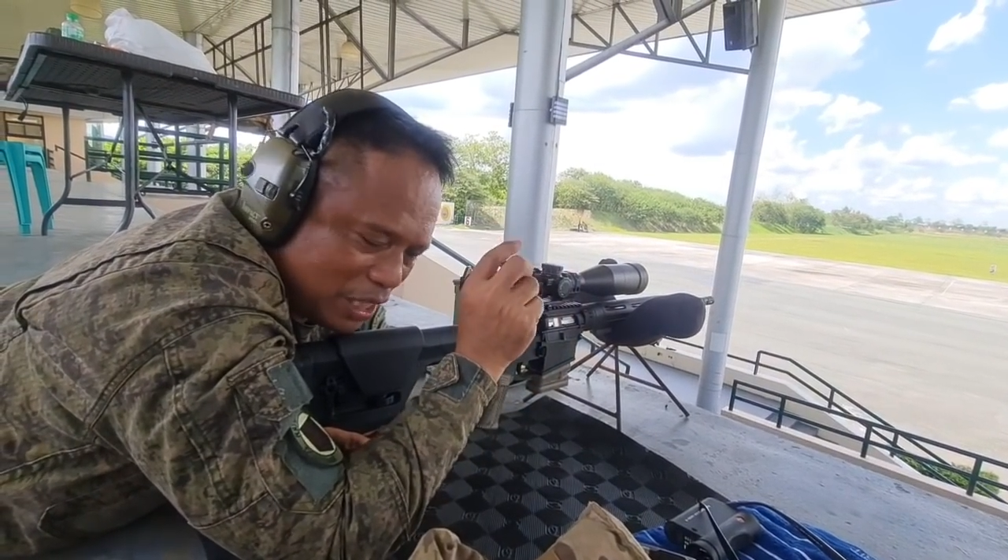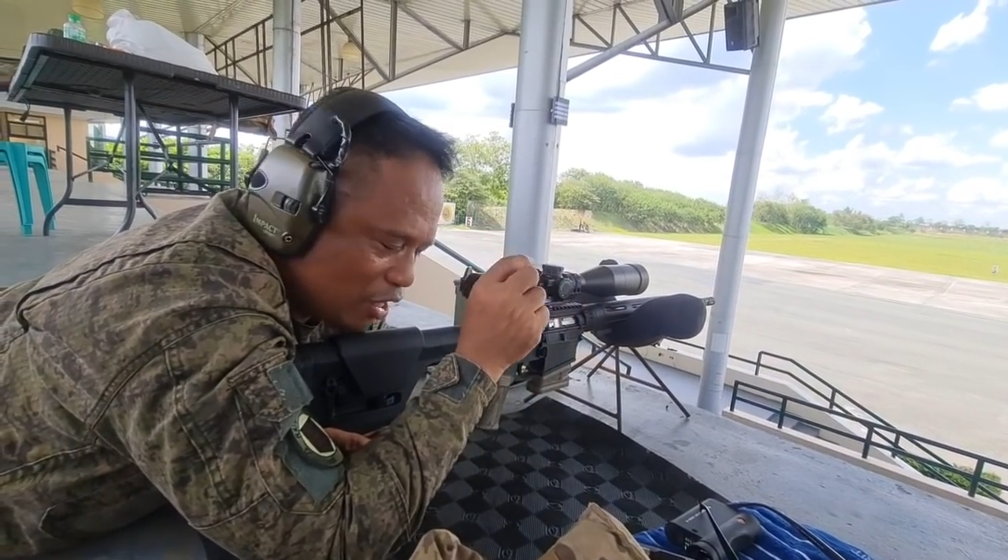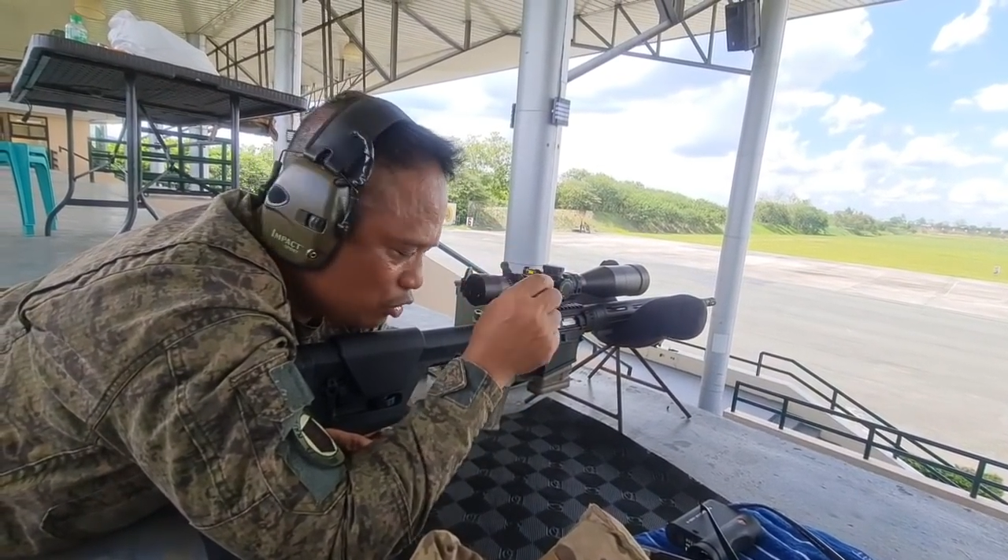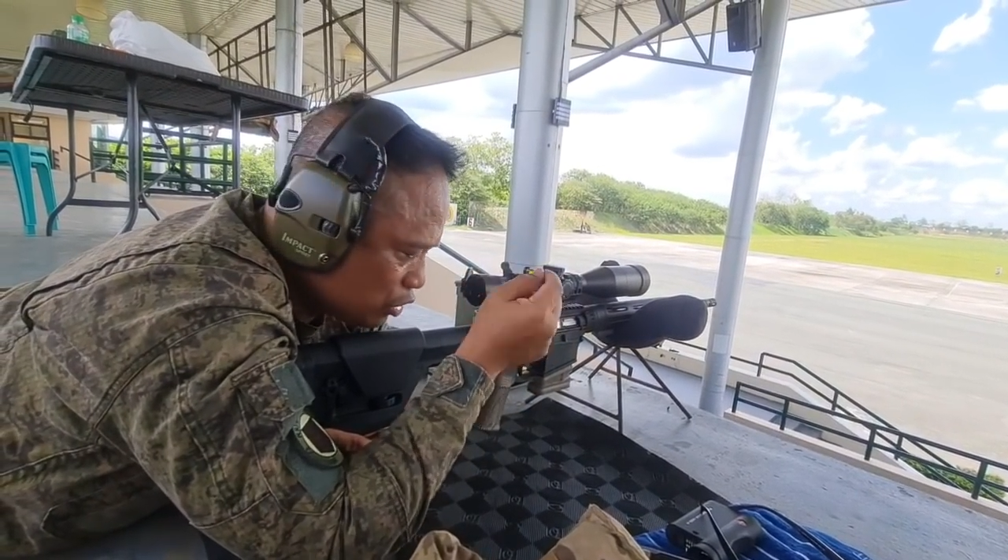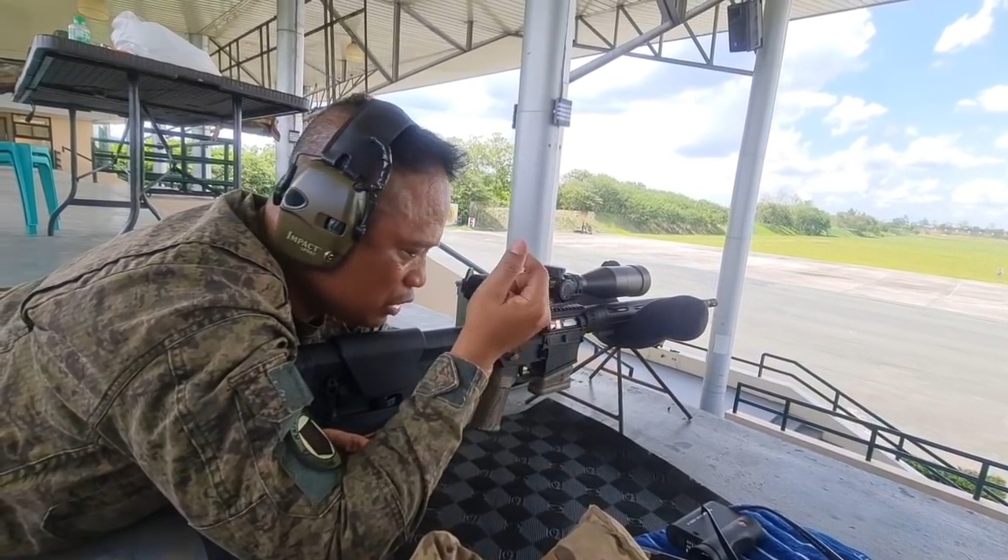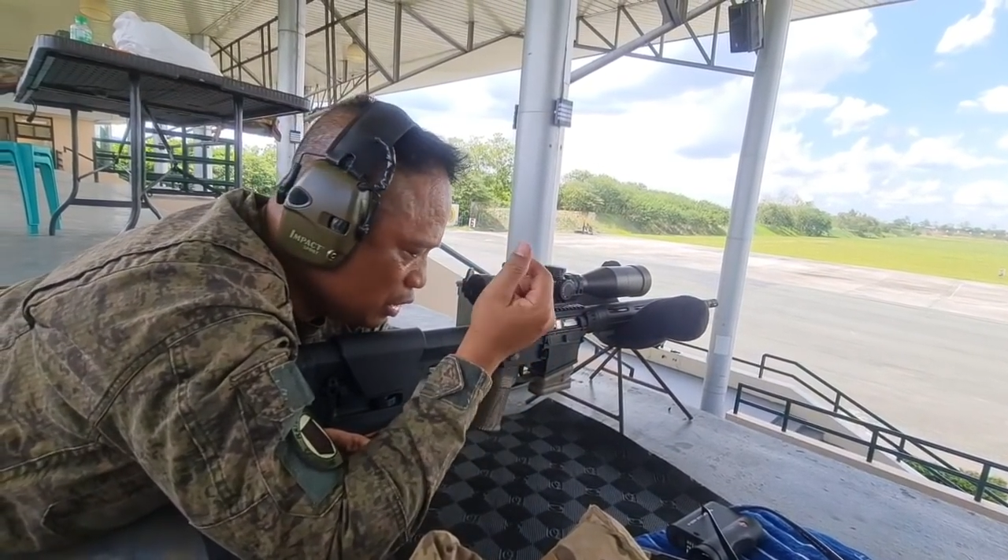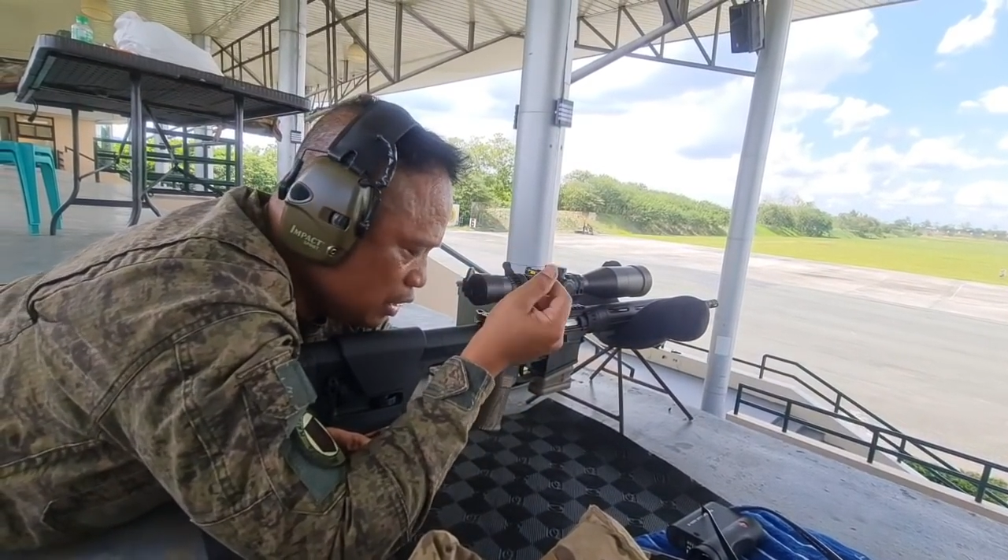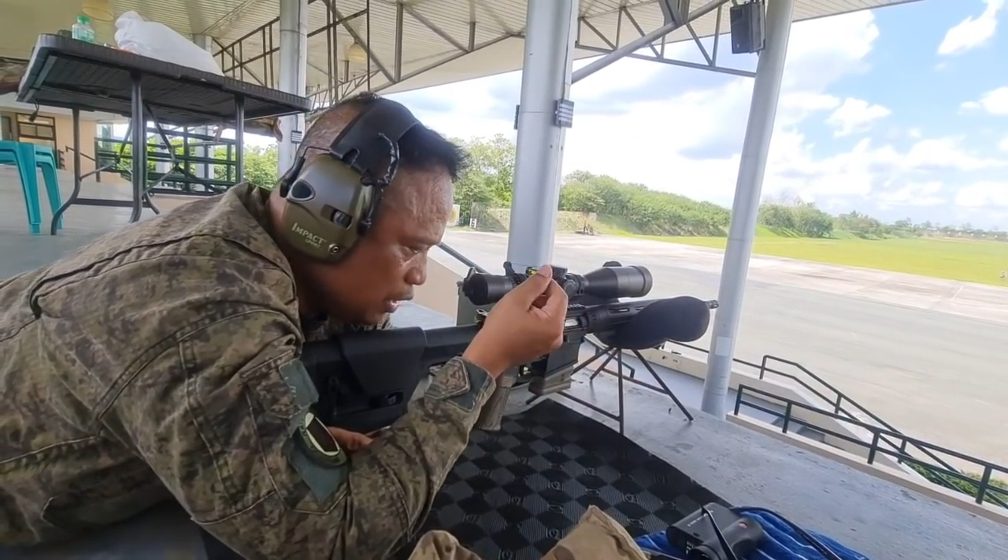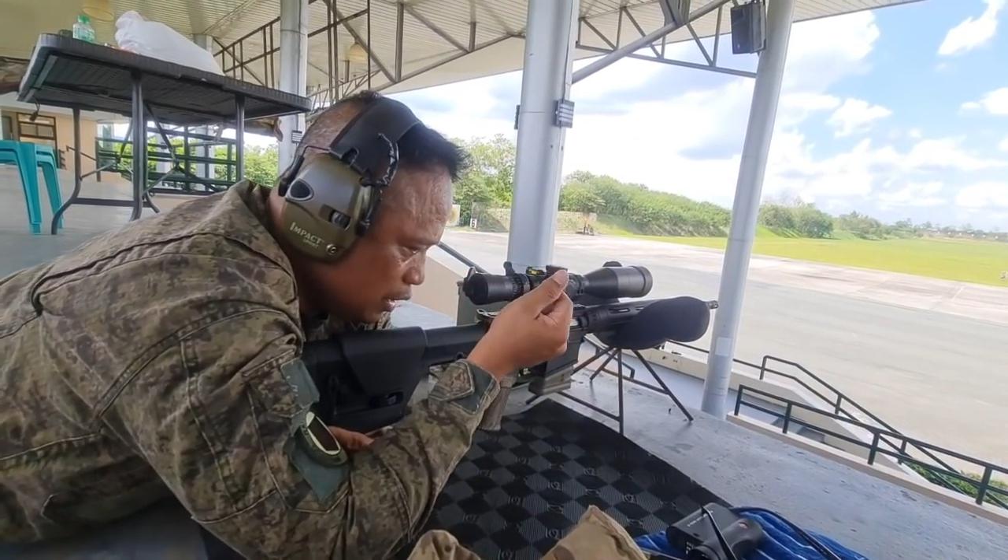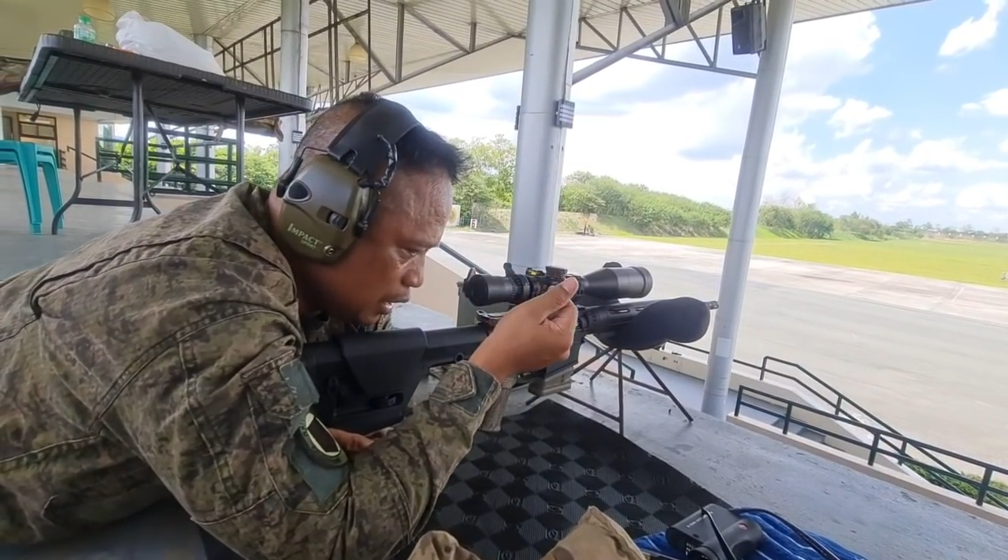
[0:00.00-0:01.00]
rounds
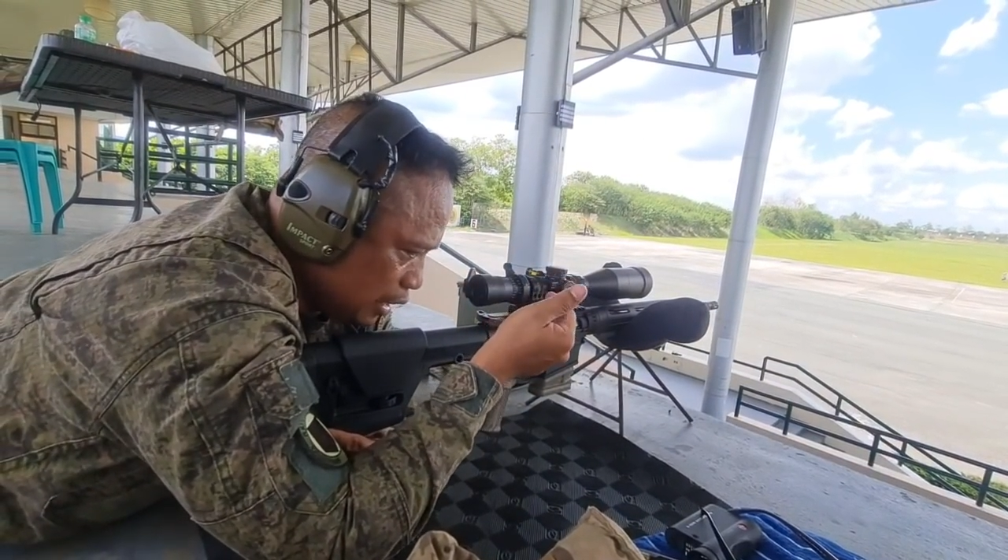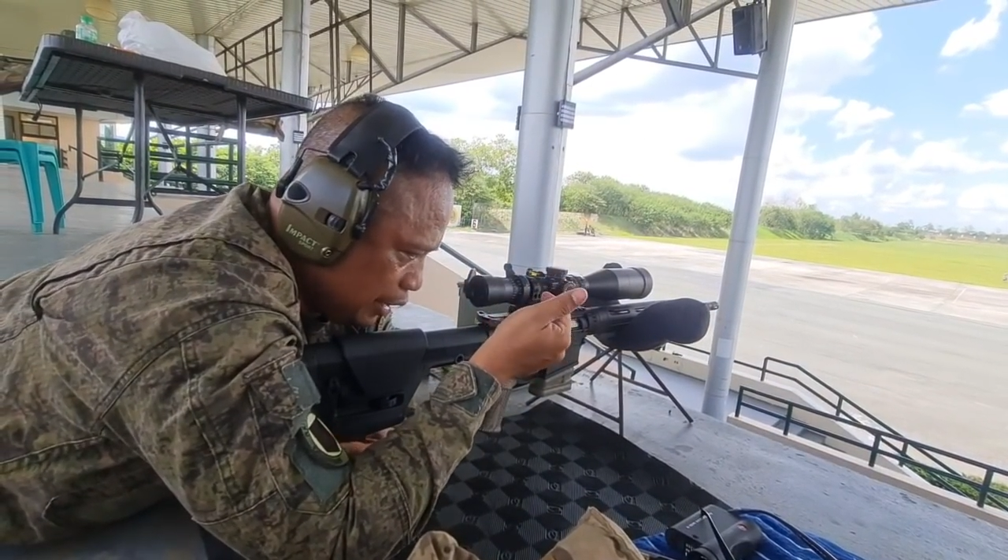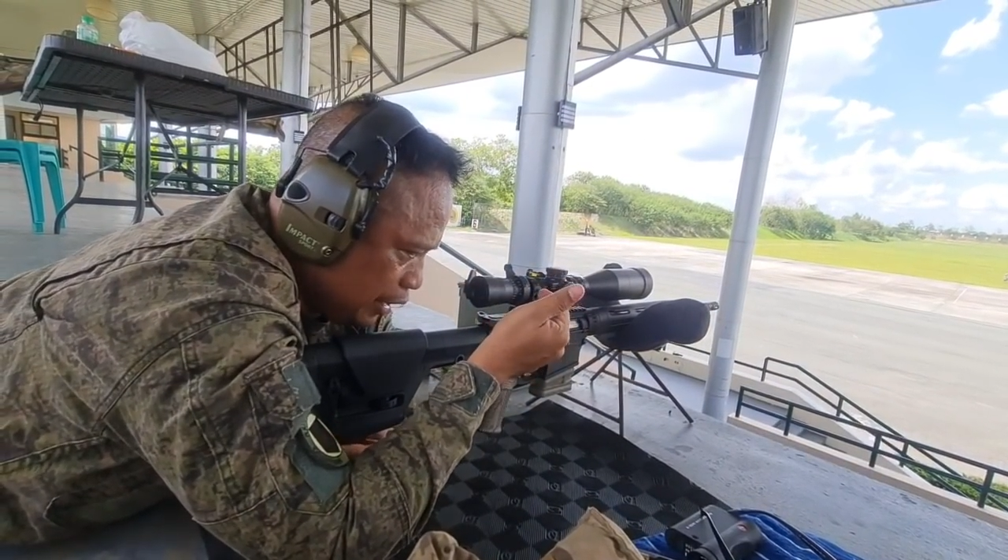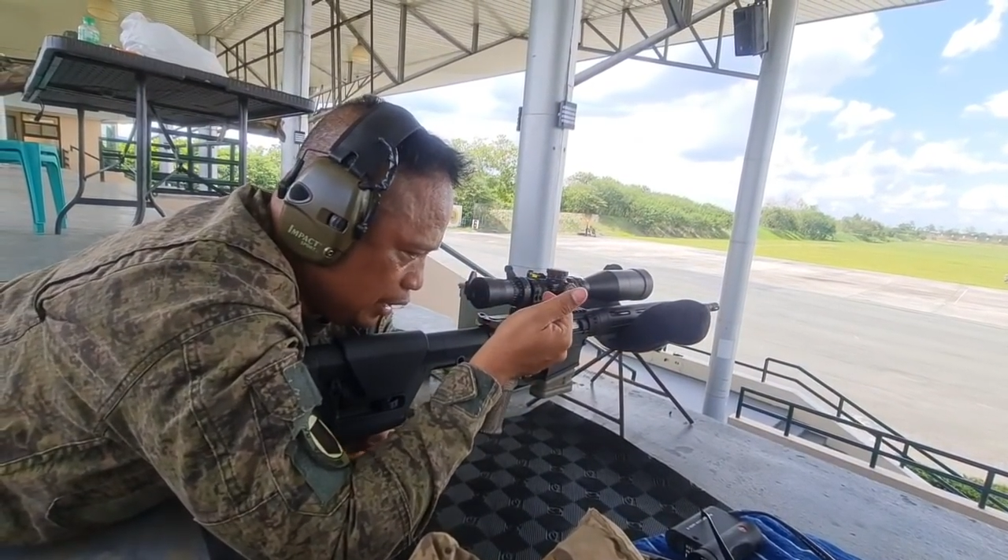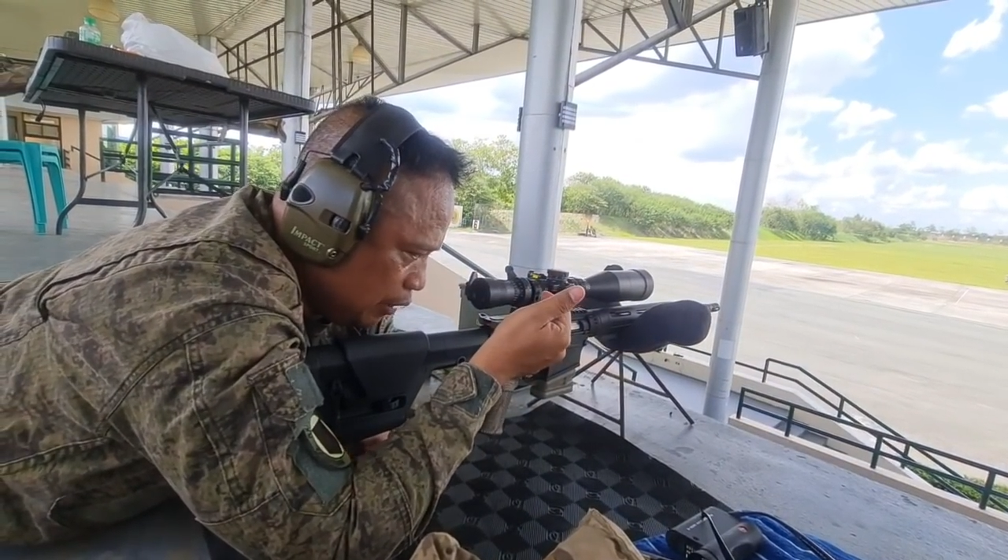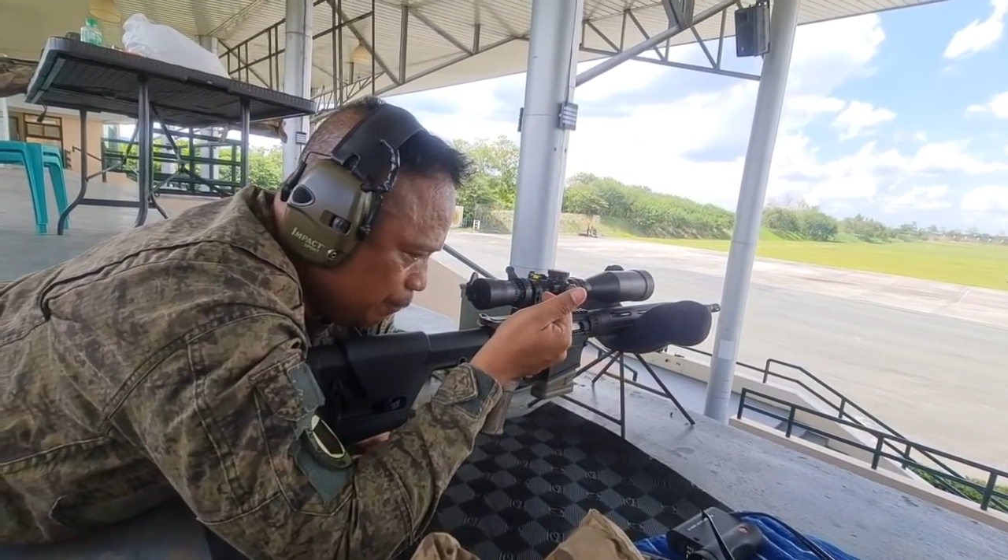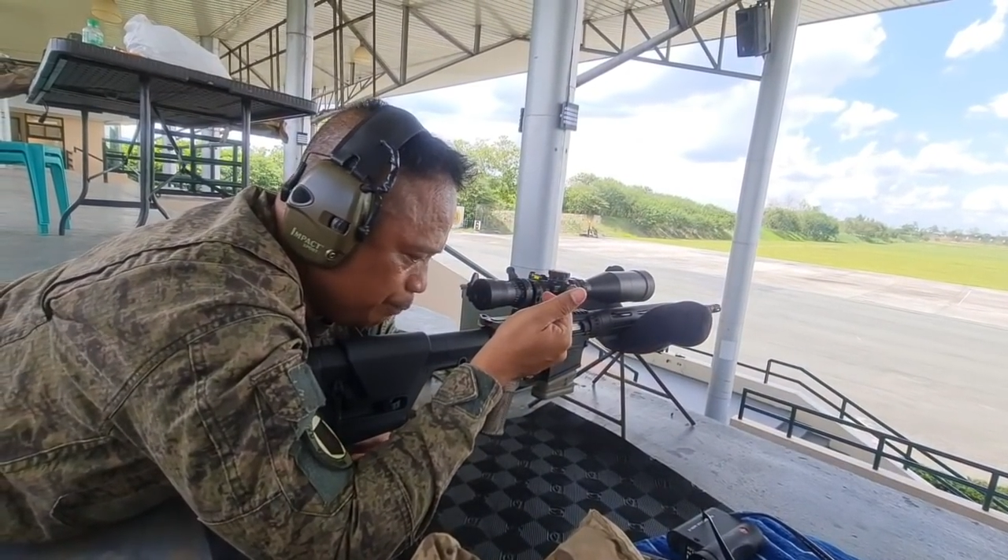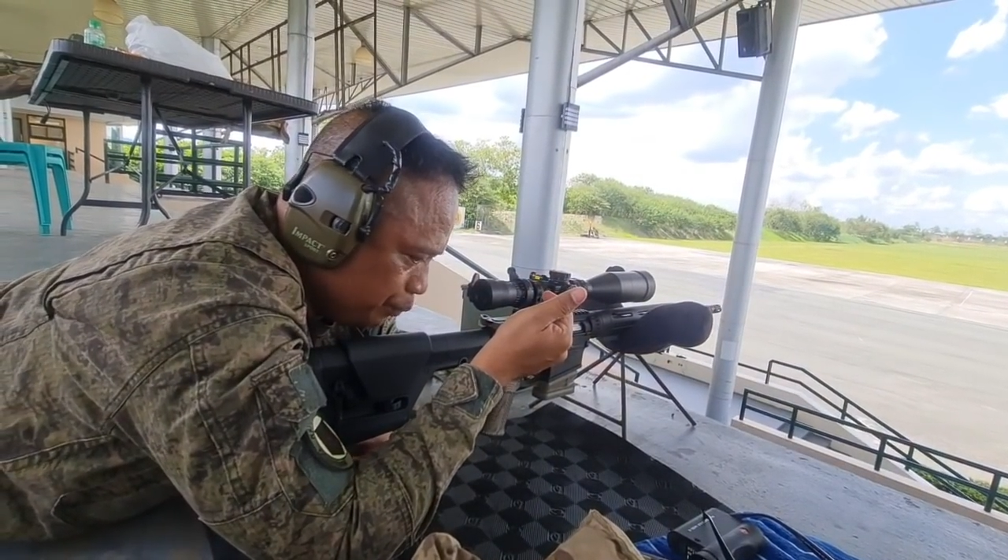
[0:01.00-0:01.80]
dahil